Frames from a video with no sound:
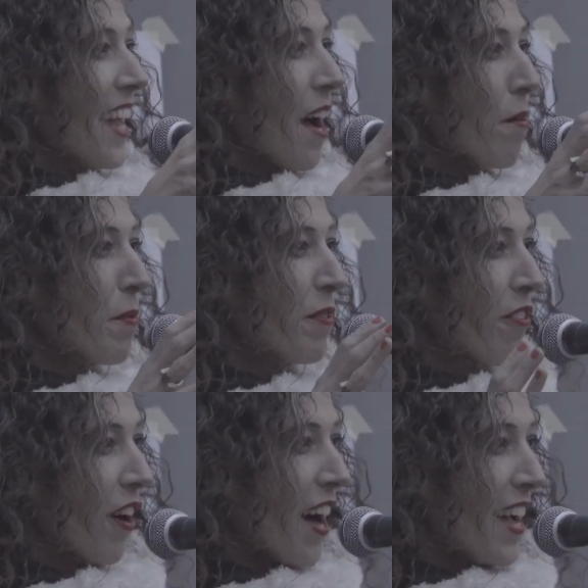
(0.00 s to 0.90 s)
er
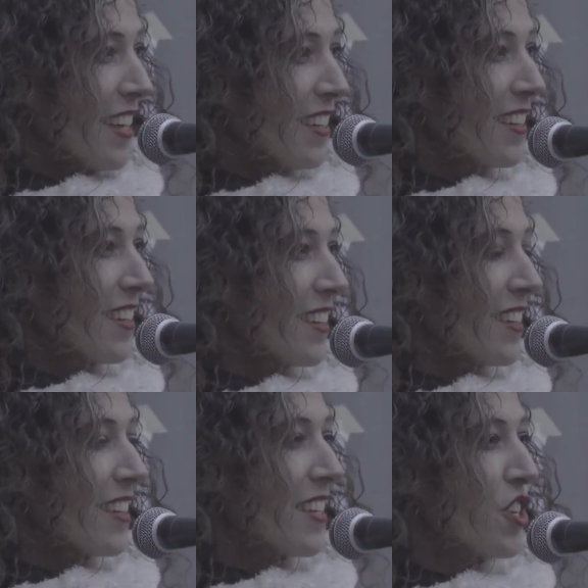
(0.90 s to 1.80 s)
befreit
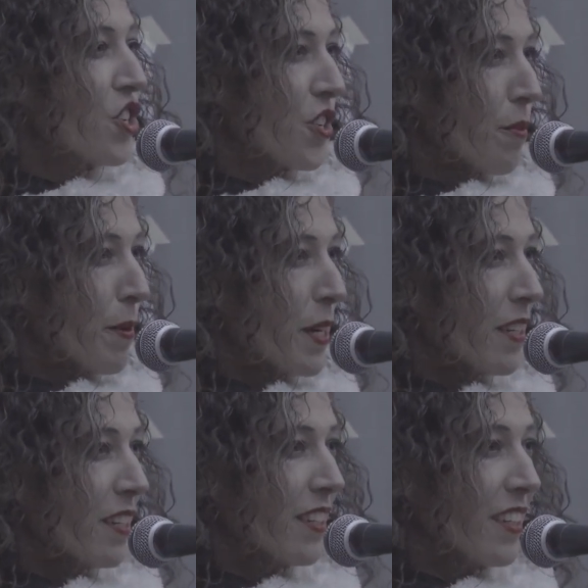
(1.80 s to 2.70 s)
die Stimme
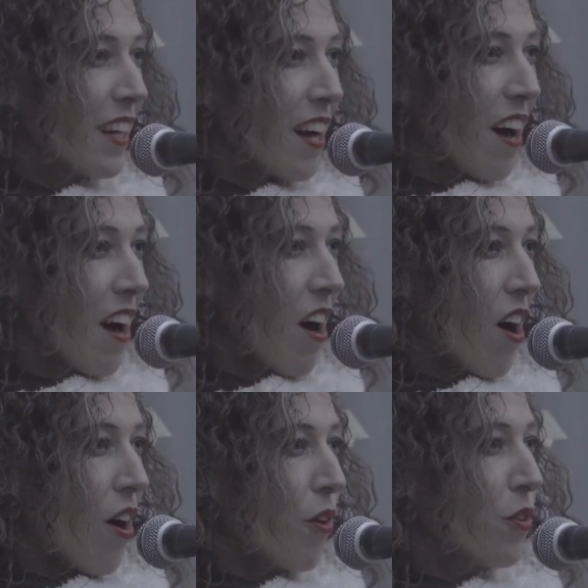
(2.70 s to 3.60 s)

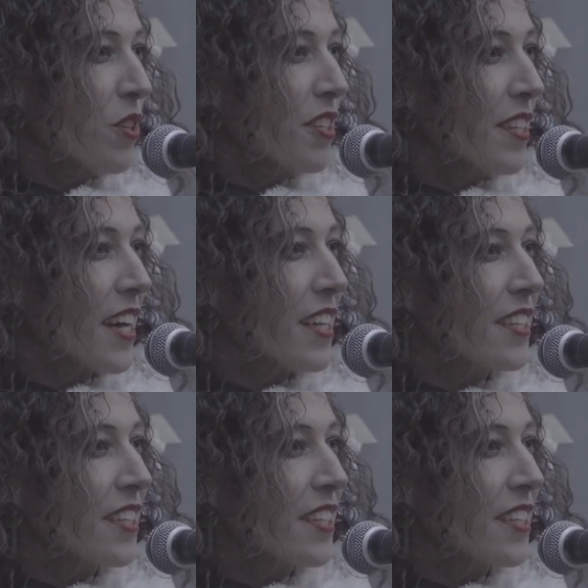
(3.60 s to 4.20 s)
aus der